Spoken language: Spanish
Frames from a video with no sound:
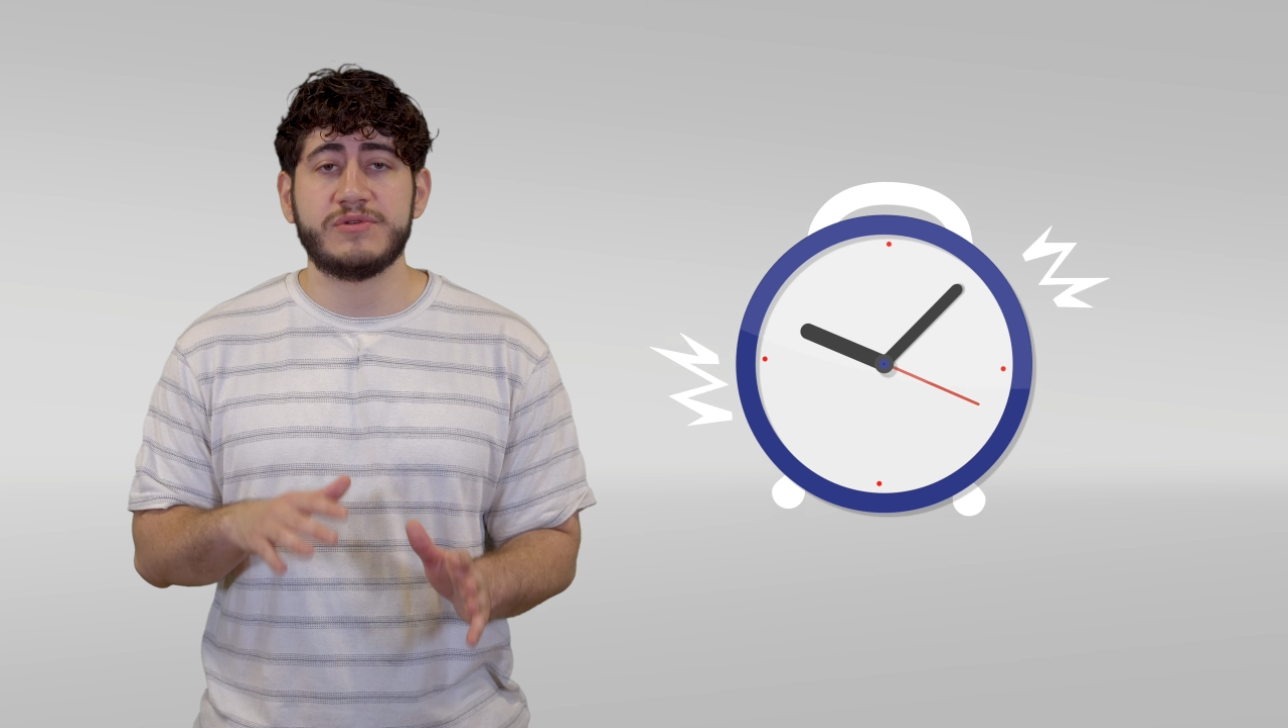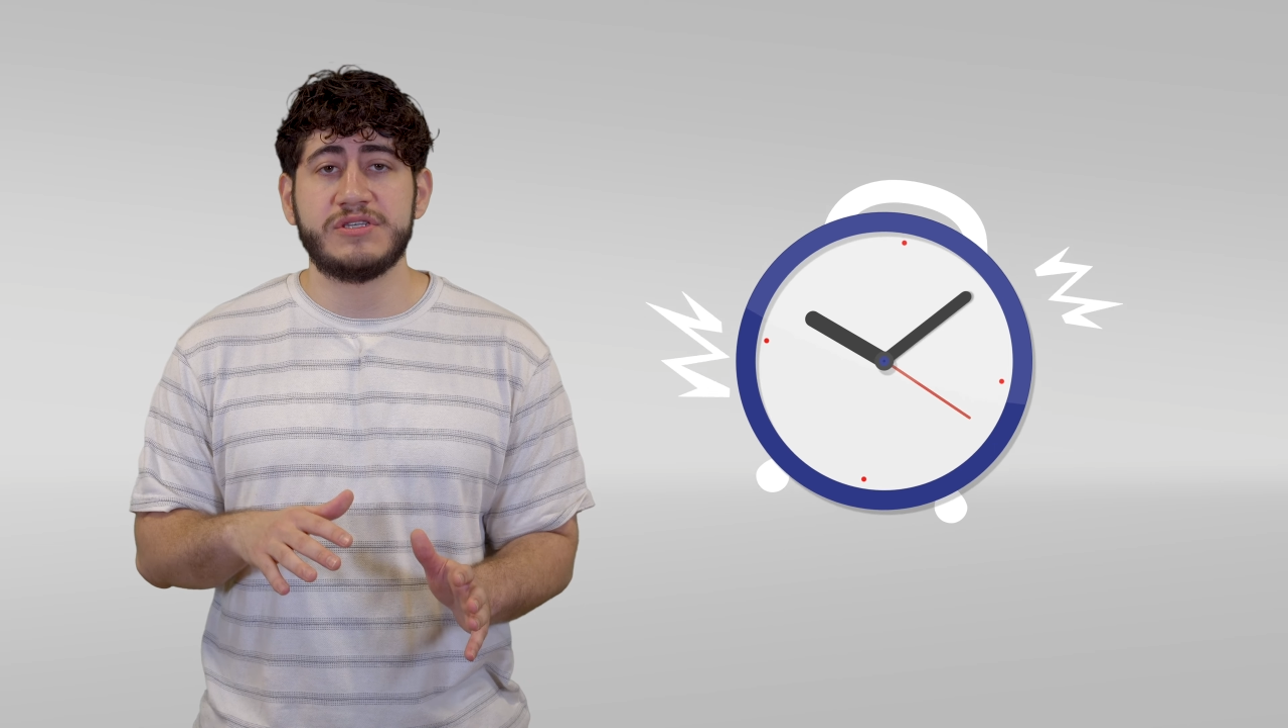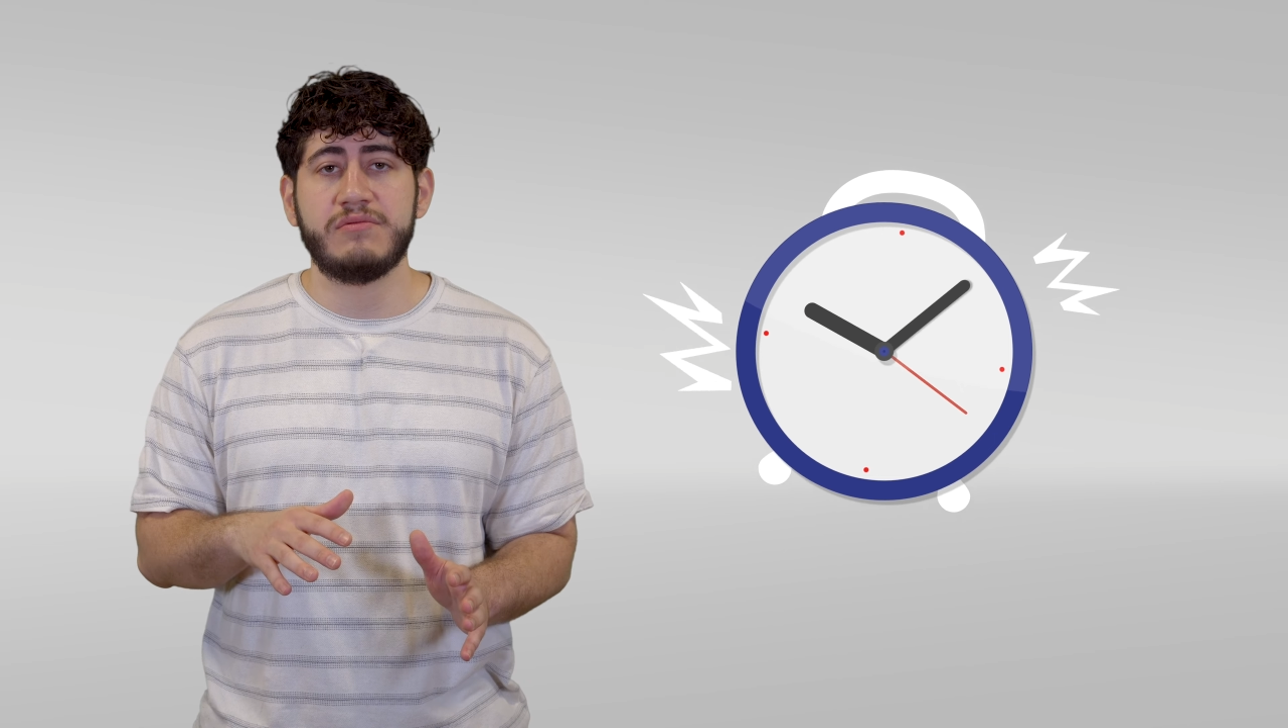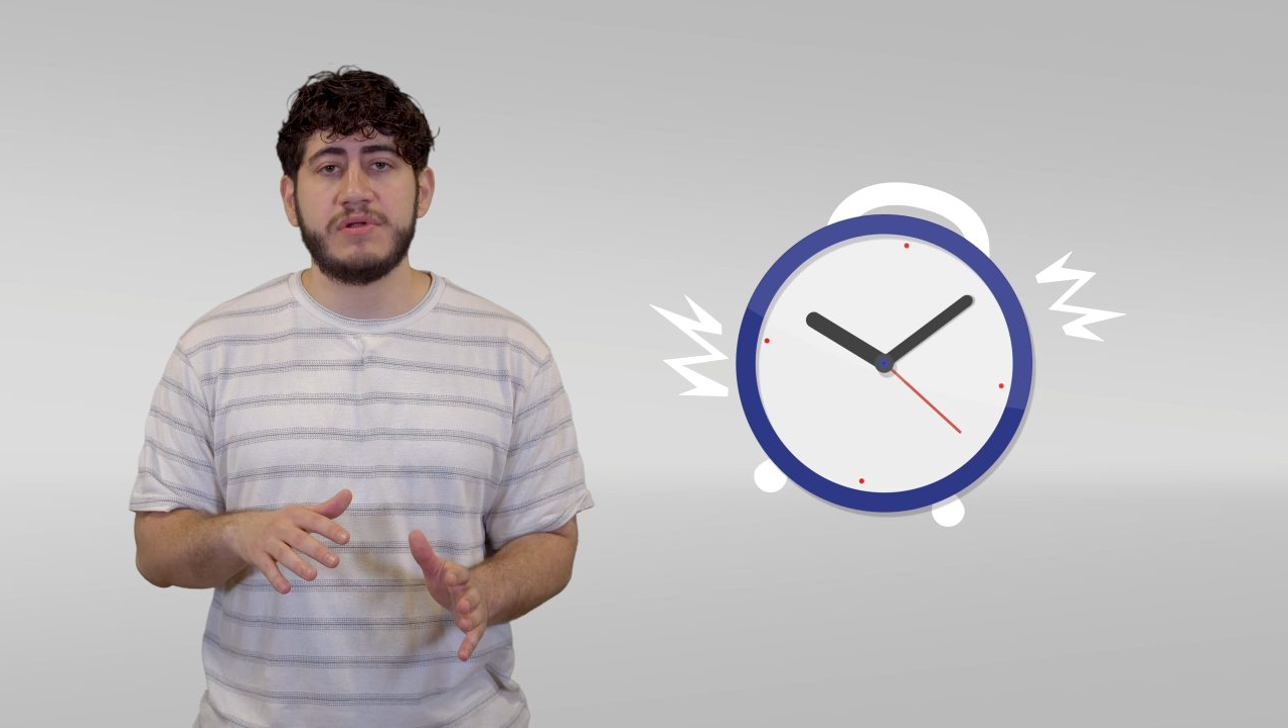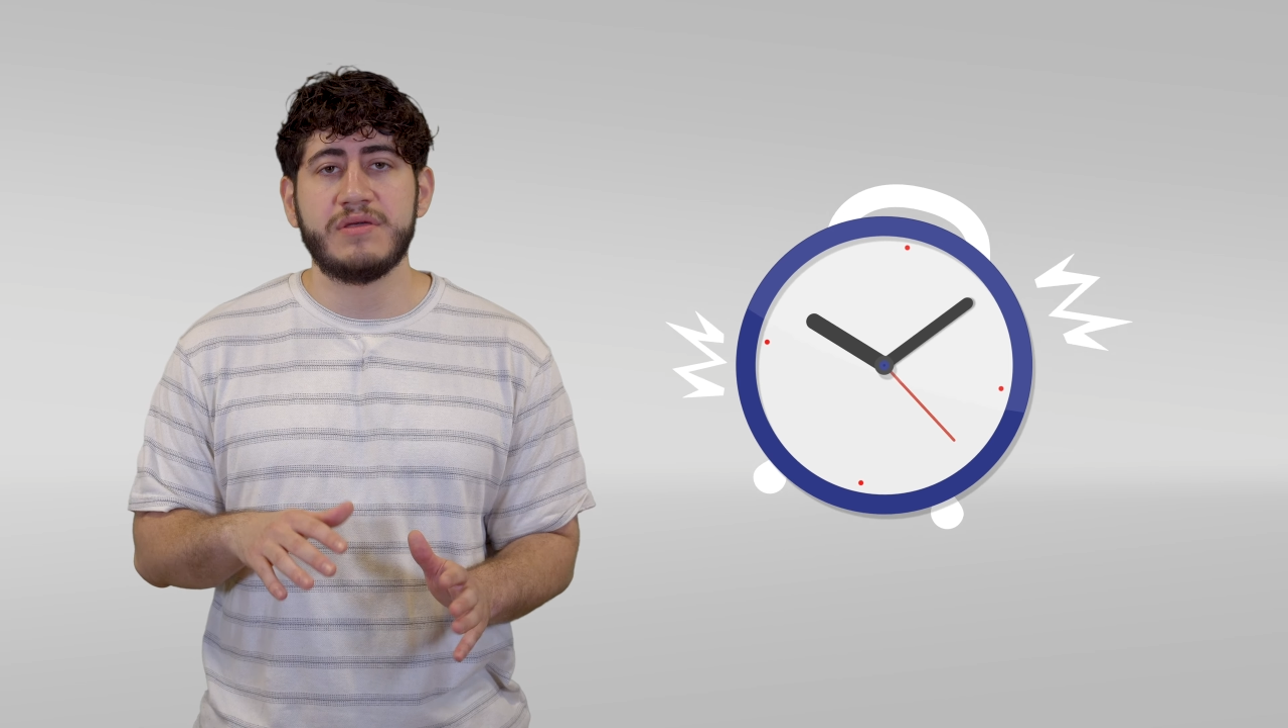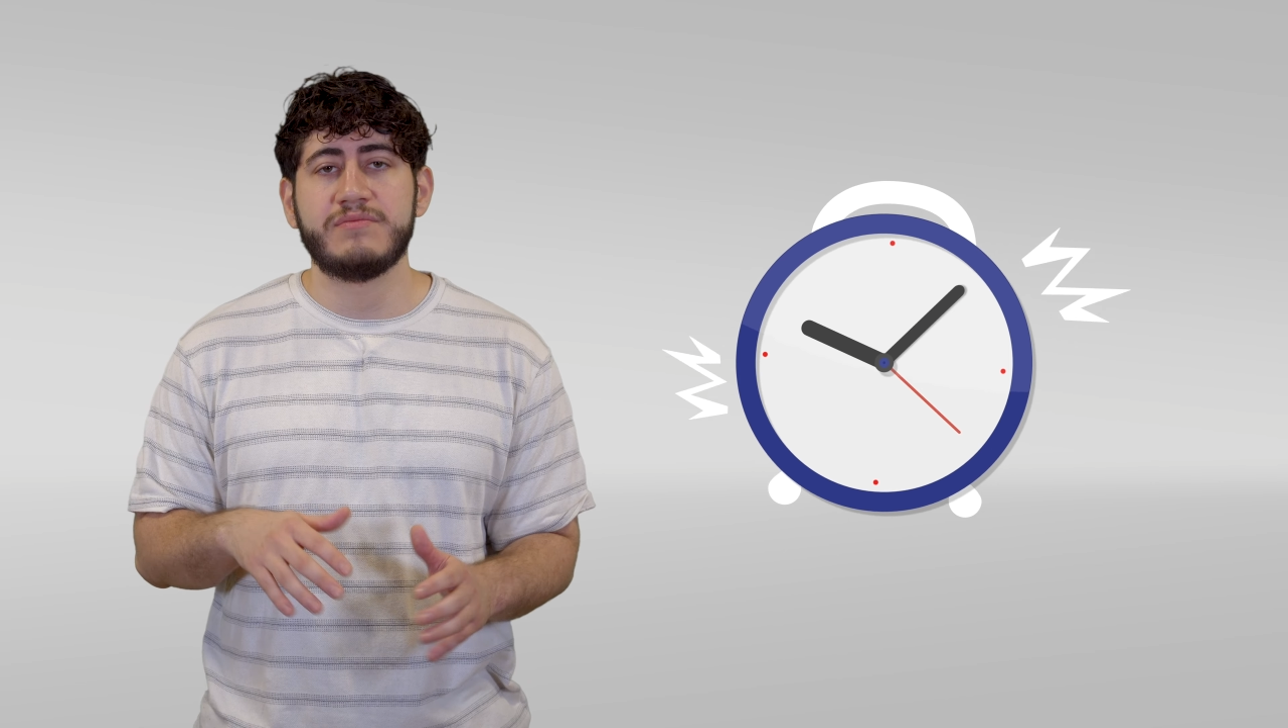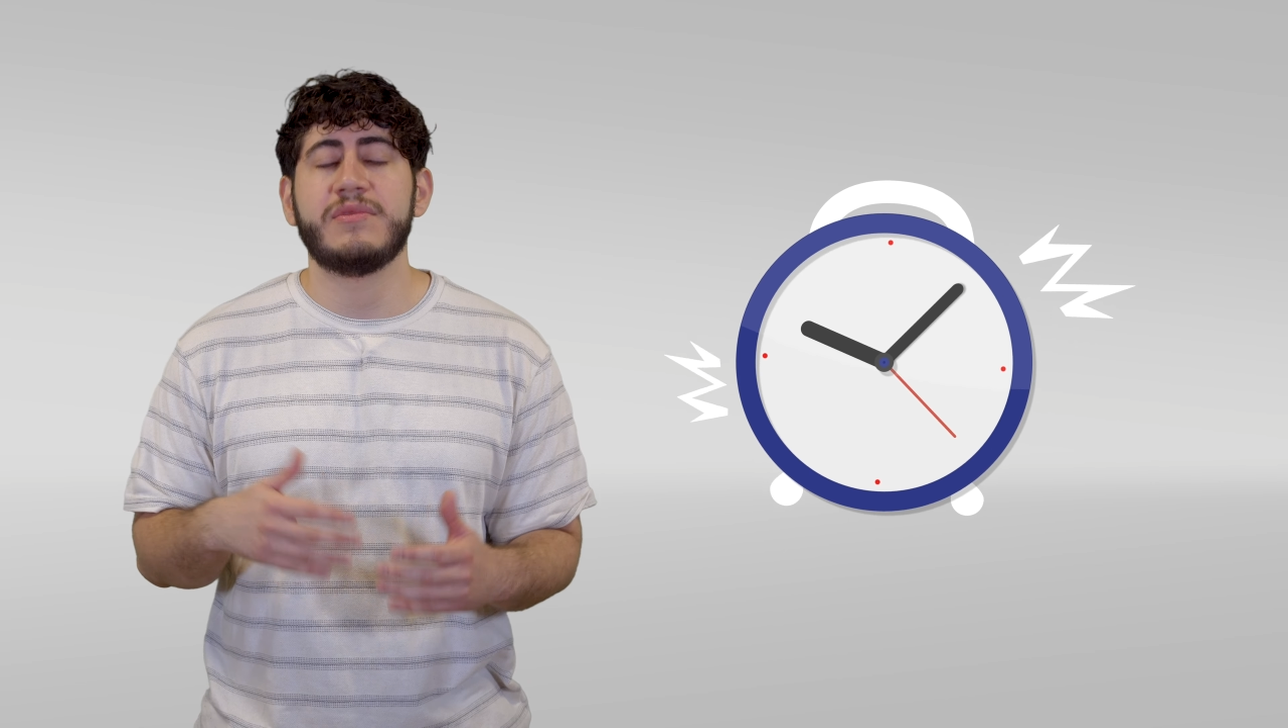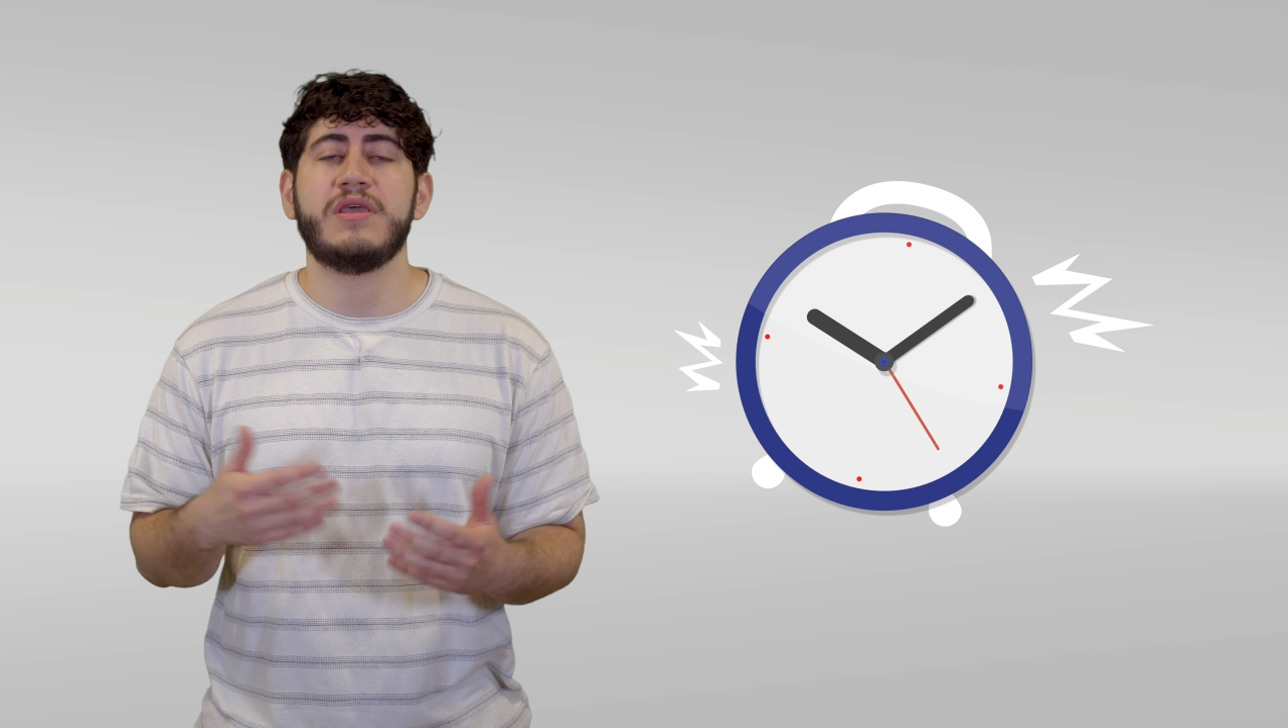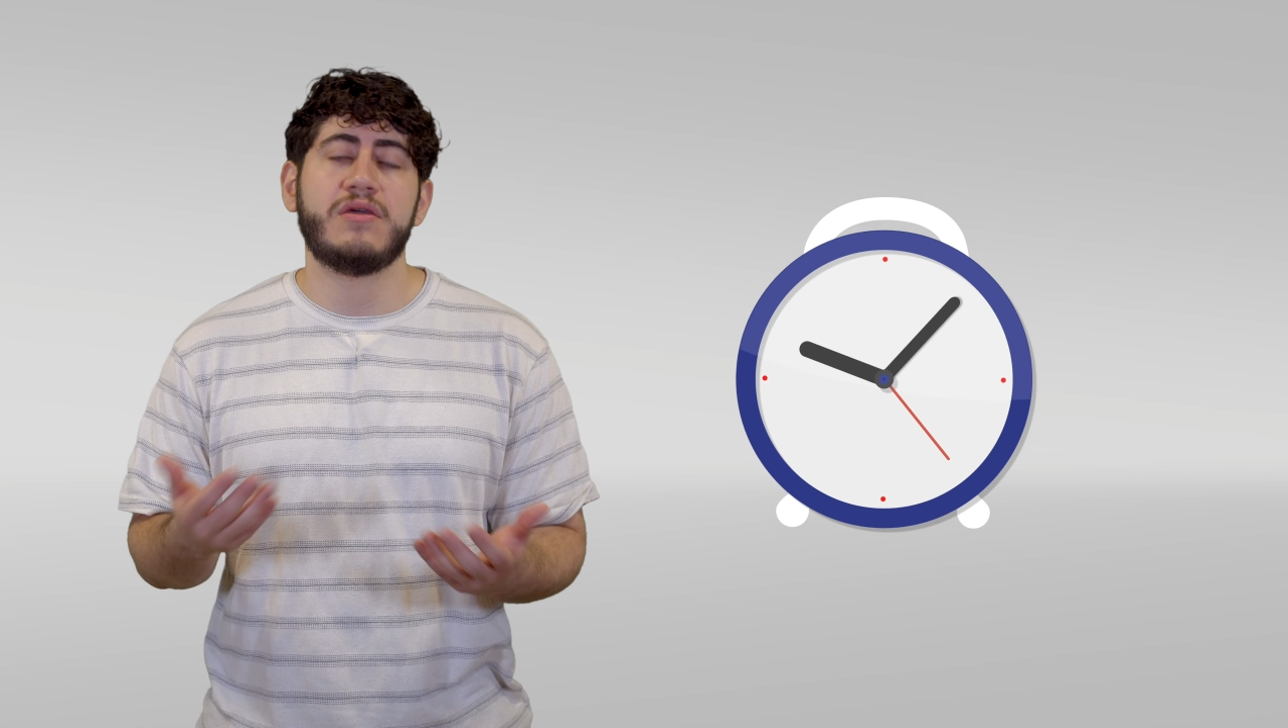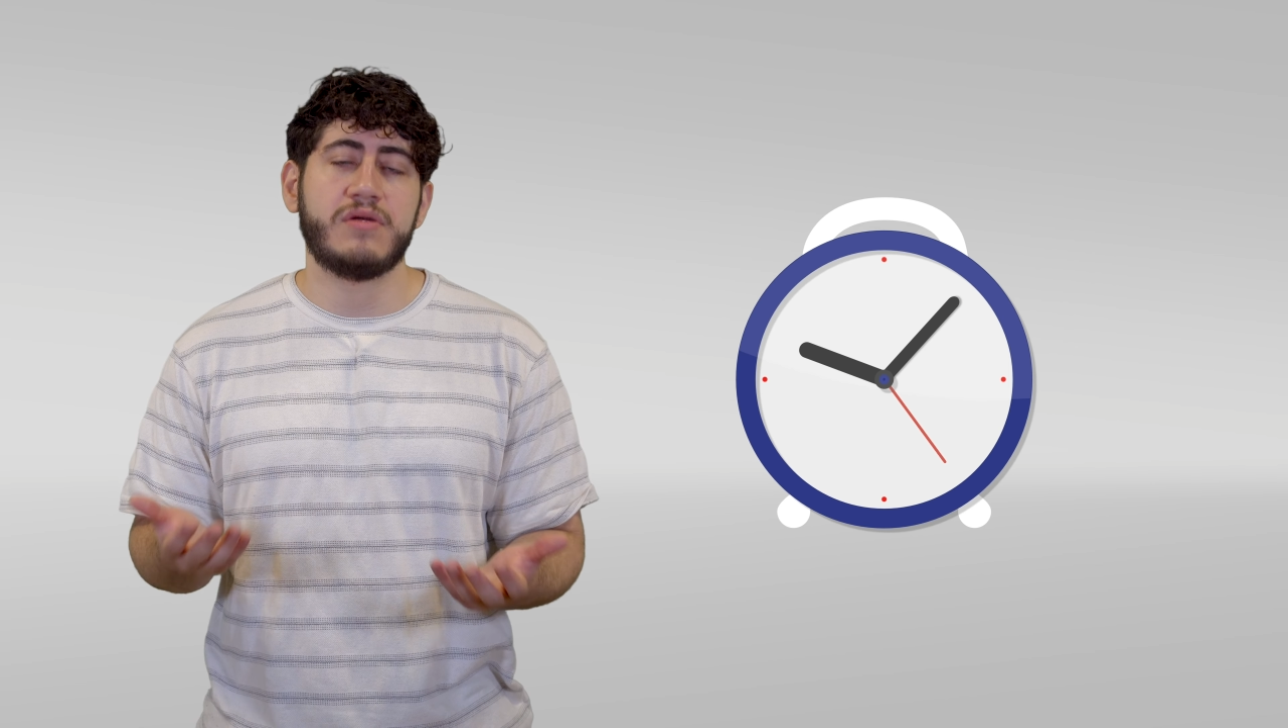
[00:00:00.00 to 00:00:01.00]
posible
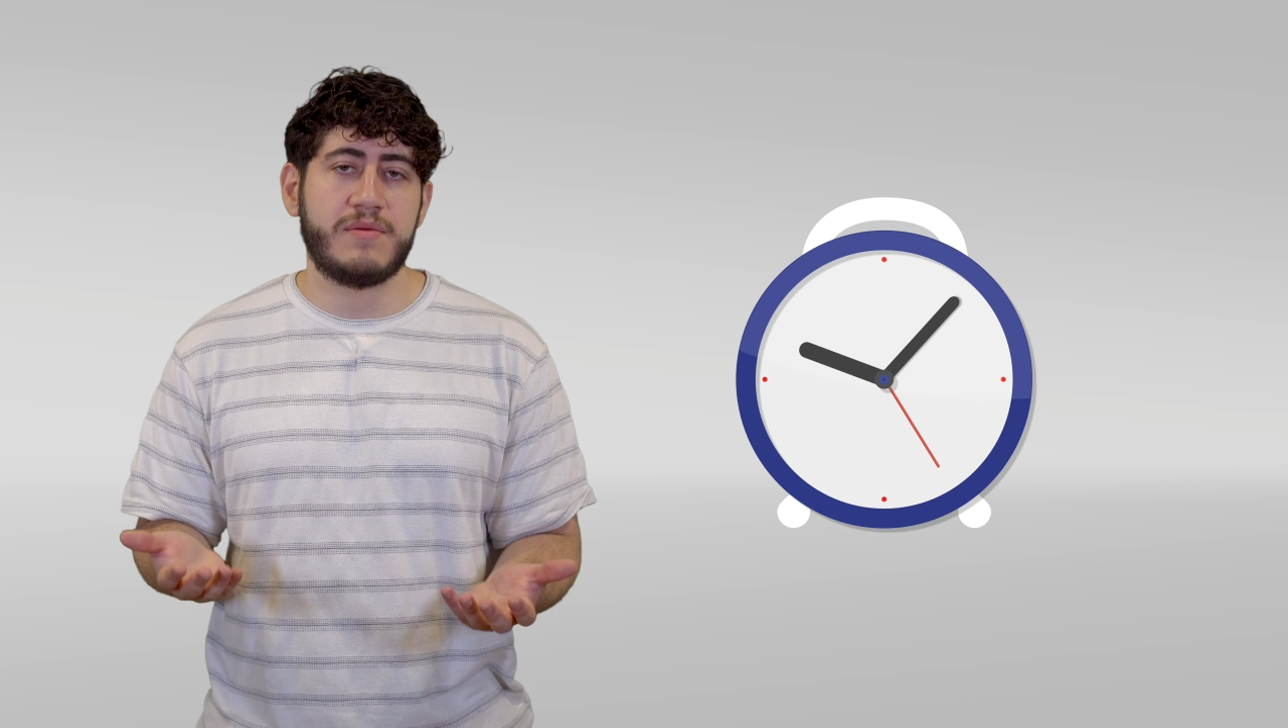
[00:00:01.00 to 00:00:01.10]
y con